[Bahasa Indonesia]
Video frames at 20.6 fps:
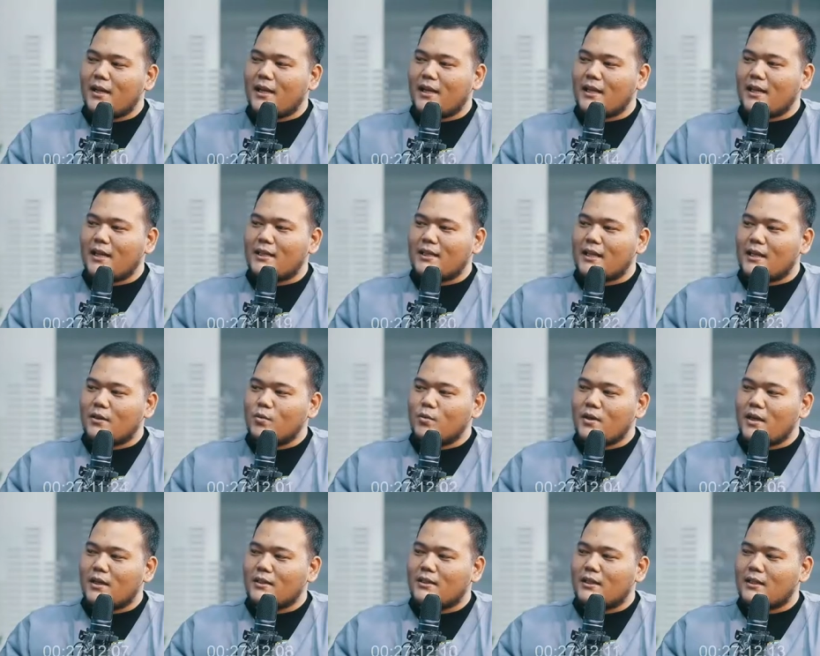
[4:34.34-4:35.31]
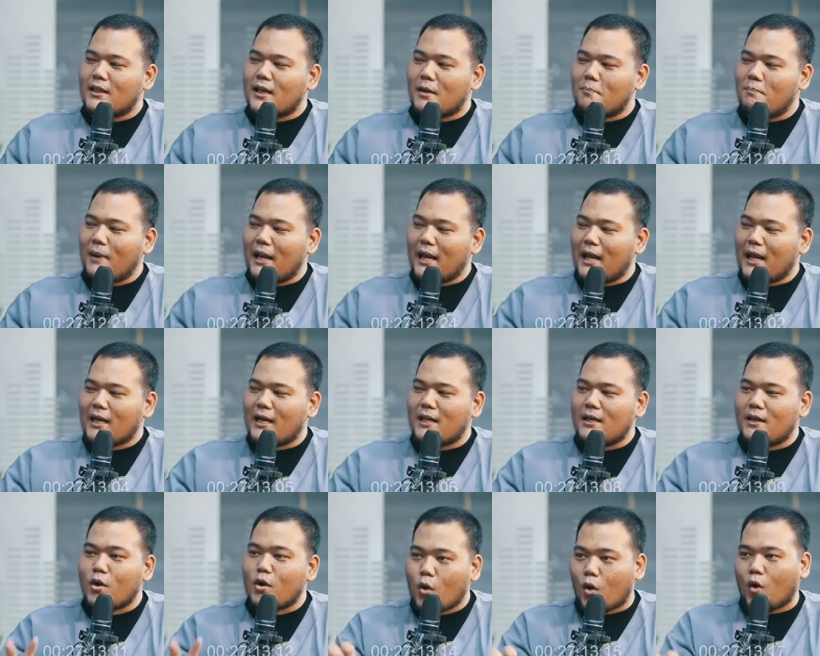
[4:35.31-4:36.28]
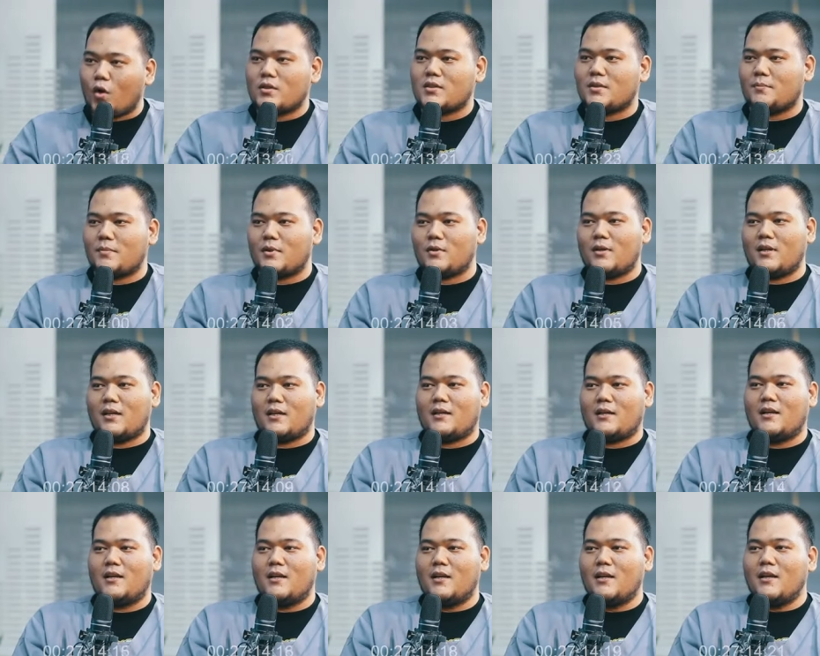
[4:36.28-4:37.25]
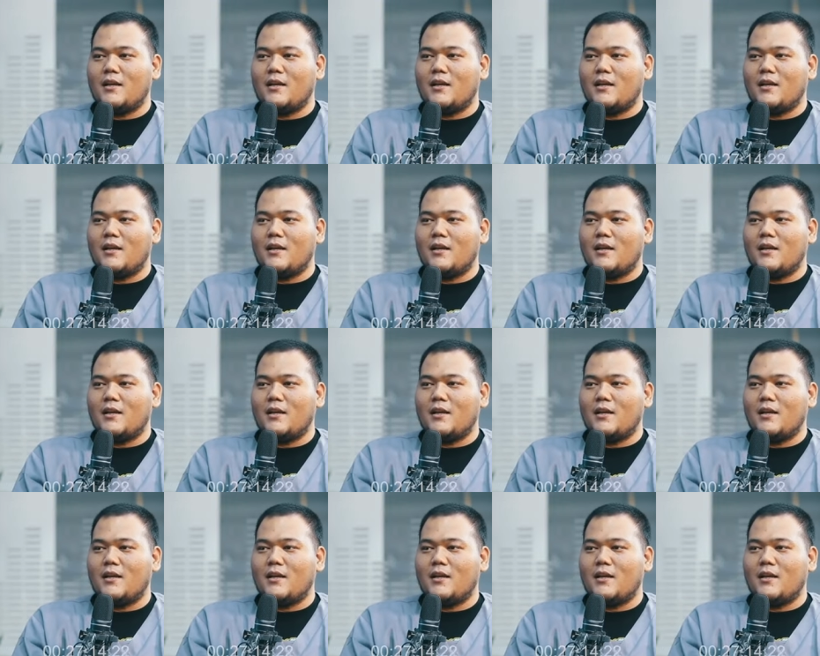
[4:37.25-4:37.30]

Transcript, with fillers: dari kita itu yang kebal akan rokok sebetulnya. Uh.